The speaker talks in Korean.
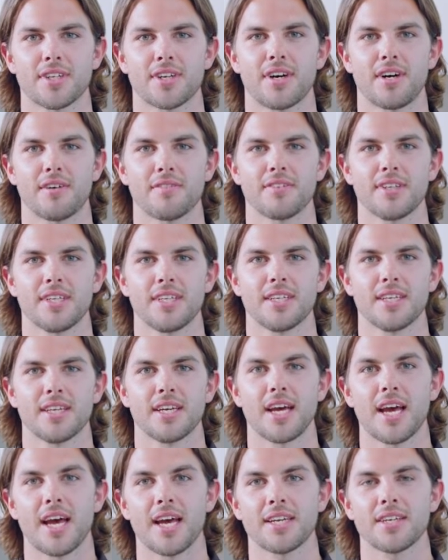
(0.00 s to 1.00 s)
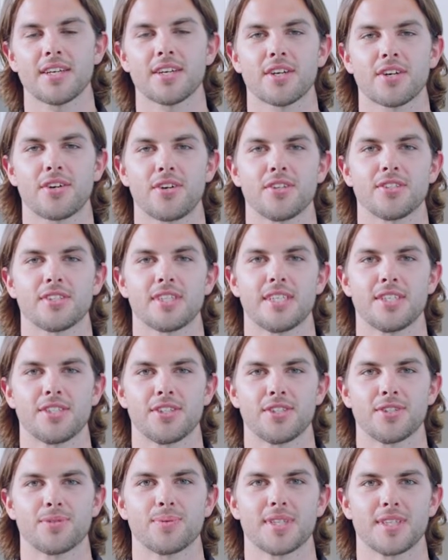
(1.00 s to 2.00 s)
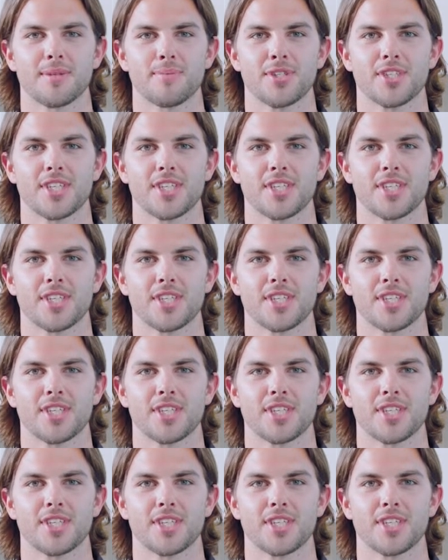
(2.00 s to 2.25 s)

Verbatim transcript: 머신에 문제를 일으킬 수 있습니다.